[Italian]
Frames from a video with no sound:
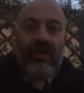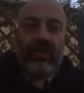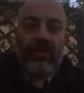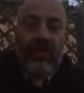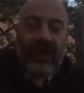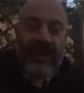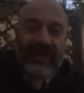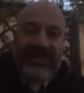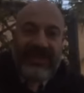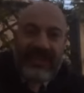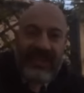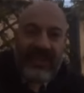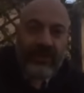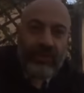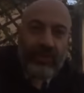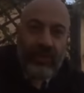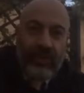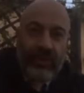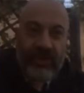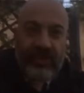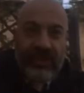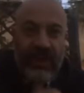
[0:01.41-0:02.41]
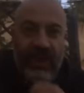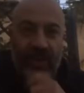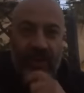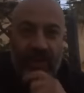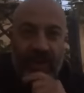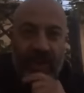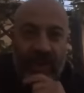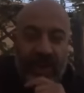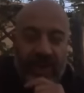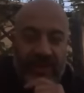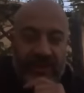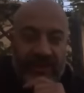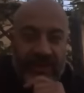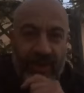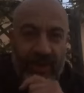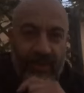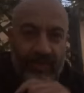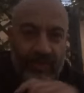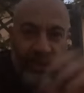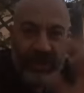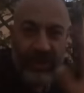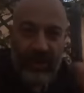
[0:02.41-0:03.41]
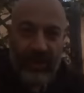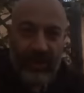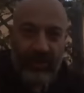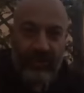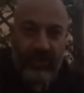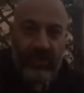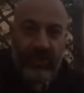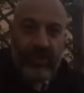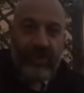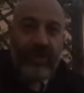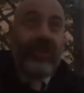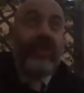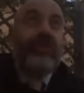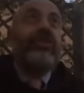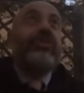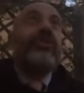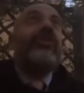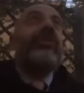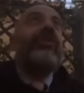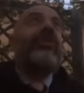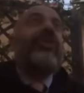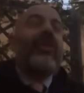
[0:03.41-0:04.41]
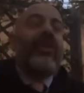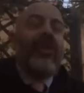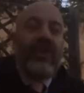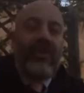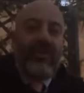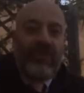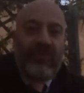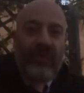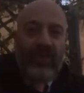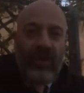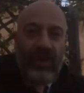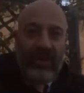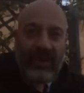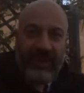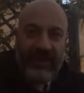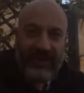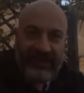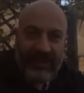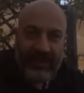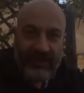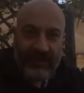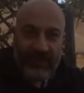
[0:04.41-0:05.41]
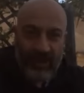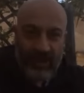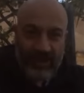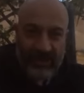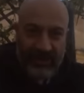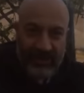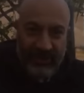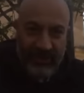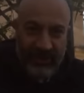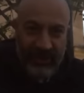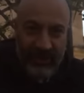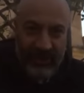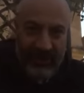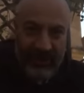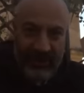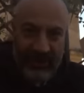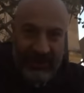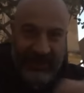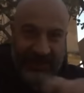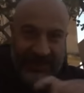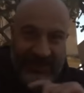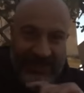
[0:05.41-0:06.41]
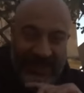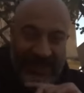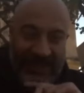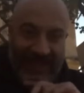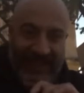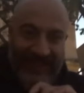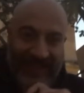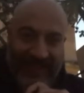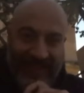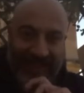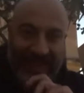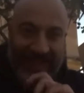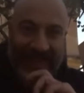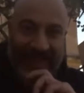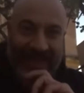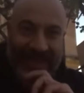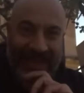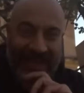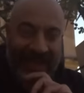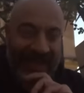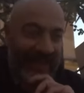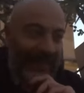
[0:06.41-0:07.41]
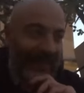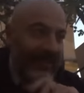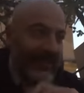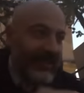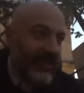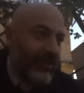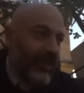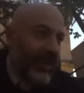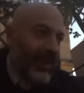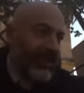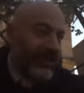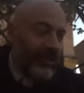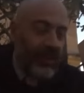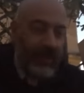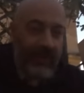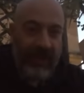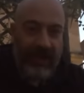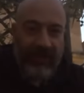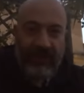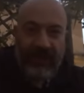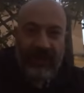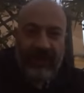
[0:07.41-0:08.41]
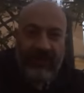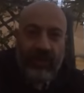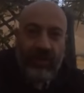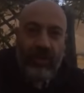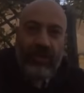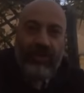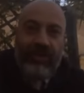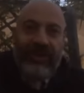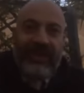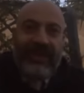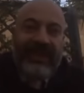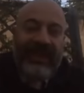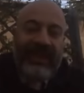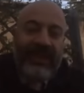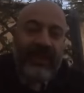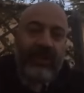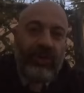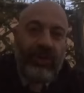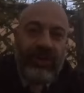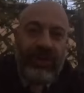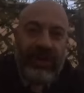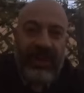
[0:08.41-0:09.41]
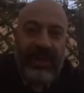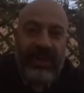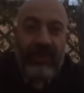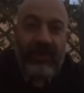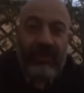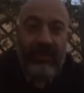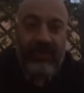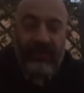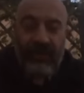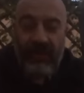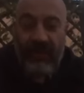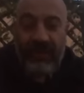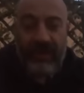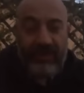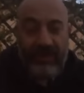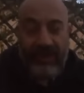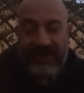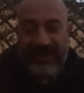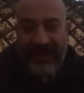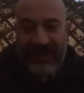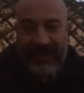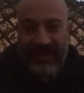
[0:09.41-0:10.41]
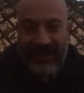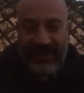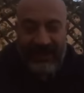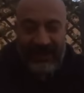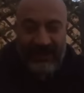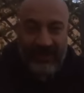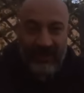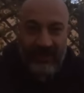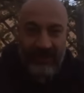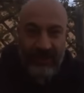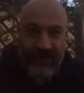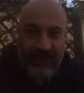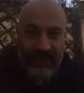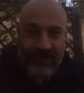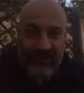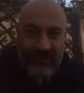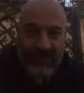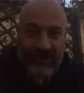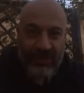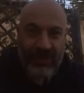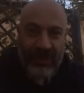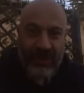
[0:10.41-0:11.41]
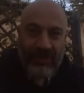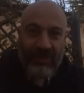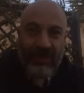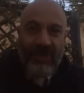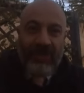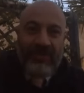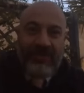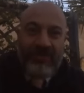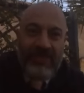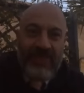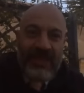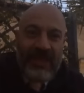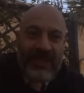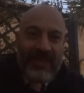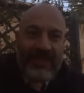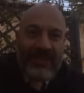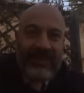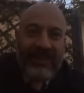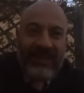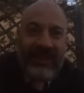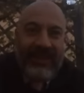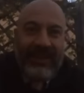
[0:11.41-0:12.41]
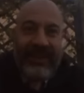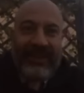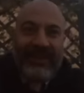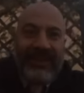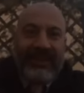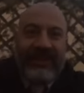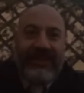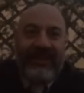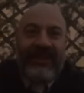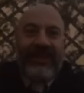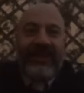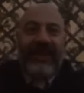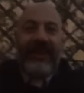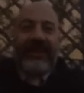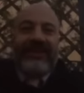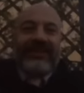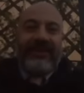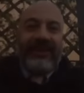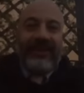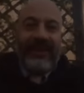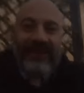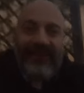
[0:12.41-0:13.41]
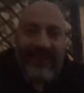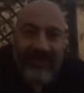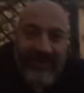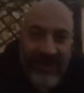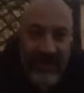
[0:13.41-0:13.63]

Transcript: Buonasera a tutti, allora sì, un pochino buio, sono fuori, tra poco devo andare a, a Rete 4, però volevo commentare con, con voi perché è eh, da un po' che non facciamo delle dirette,